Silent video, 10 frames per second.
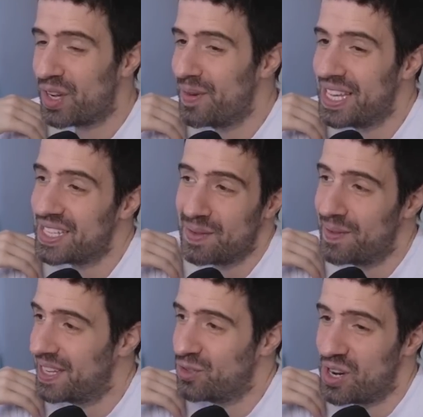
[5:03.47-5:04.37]
que me digan
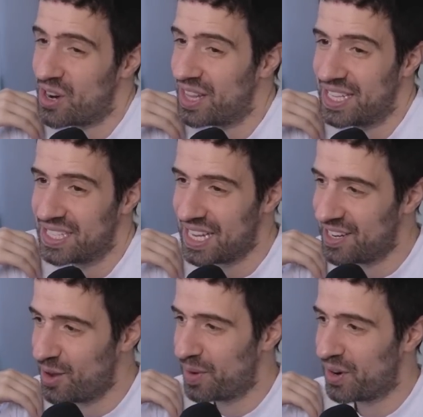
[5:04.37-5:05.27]
simplemente que es un error de
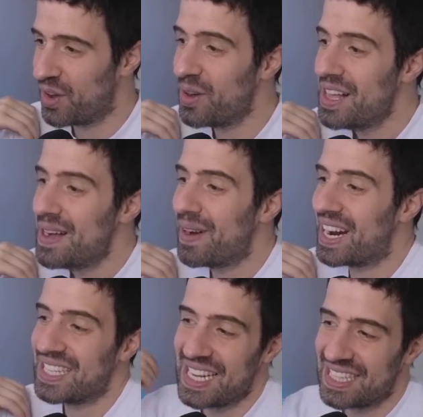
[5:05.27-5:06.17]
diseño, pero no para
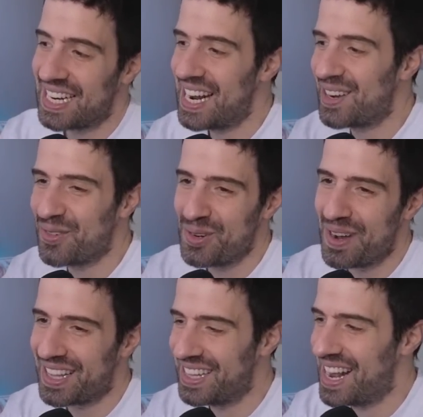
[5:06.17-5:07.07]
resaltar las
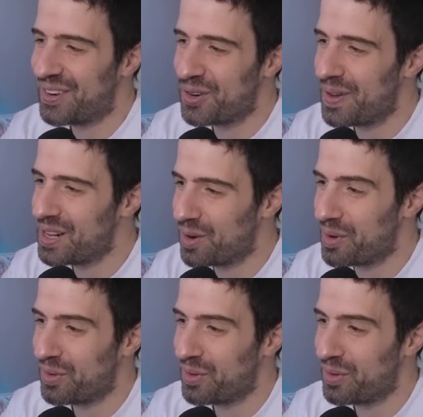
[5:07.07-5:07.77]
curvas, las curvas del cuerpo